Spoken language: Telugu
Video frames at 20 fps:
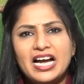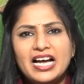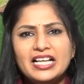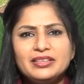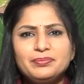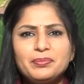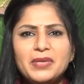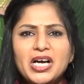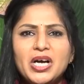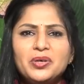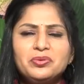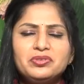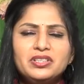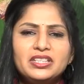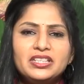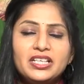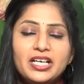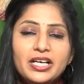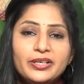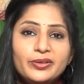
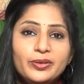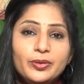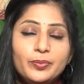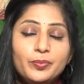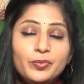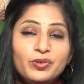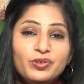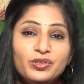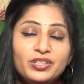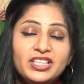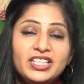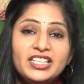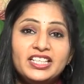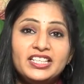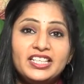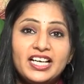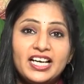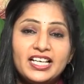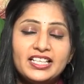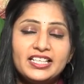ఆత్మాహుతి దాడులు మోదీని
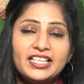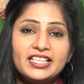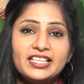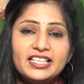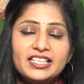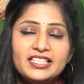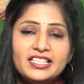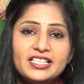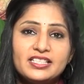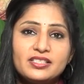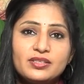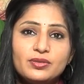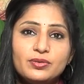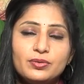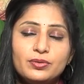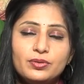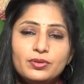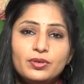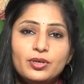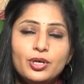టార్గెట్గా చేస్తూ
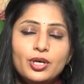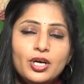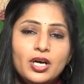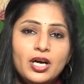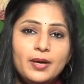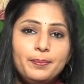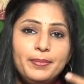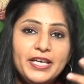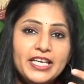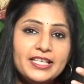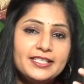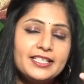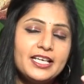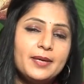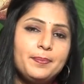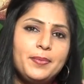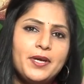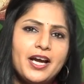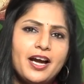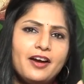
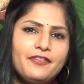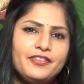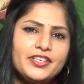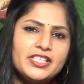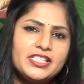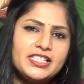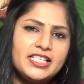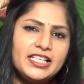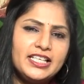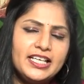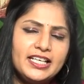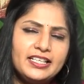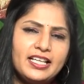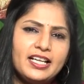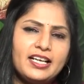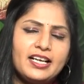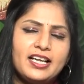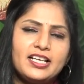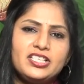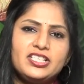బీజేపీ ఆఫీస్కి
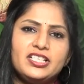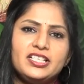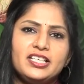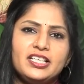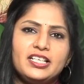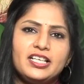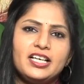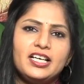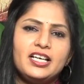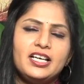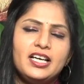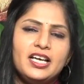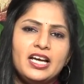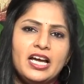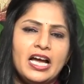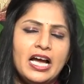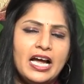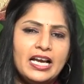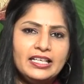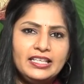లెటర్ రాసిండట
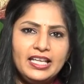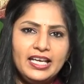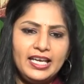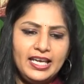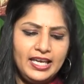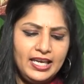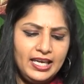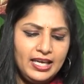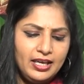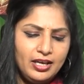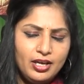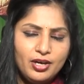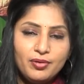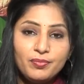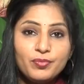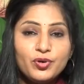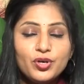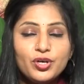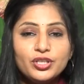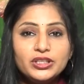అంటే
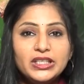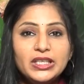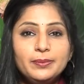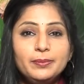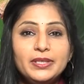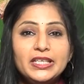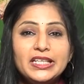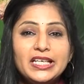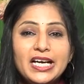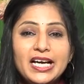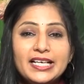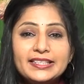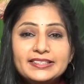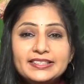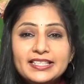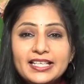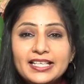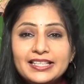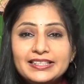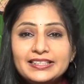మోదీ మీద
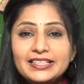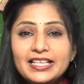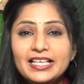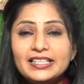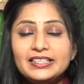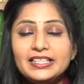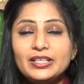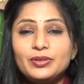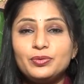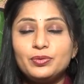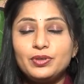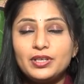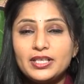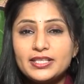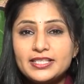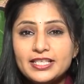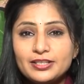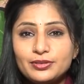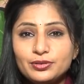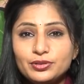హత్యాయత్నానికి కుట్ర
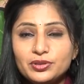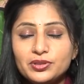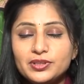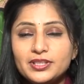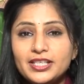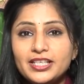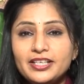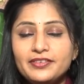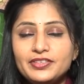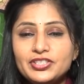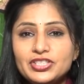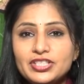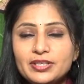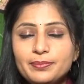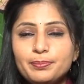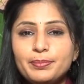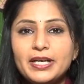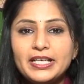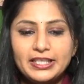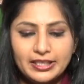జరుగుతోందనే
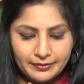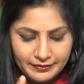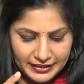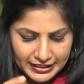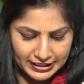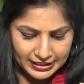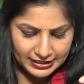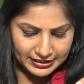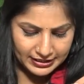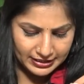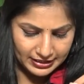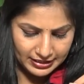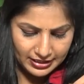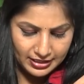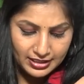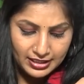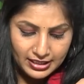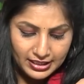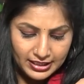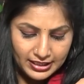విషయం బట్టవైలైందట
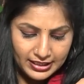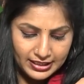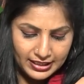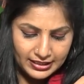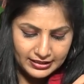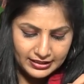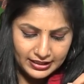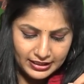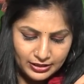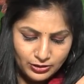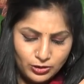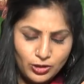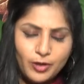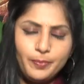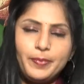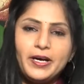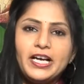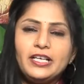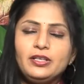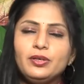ఇక దీంతో
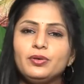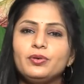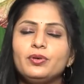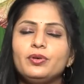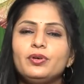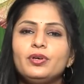పాటు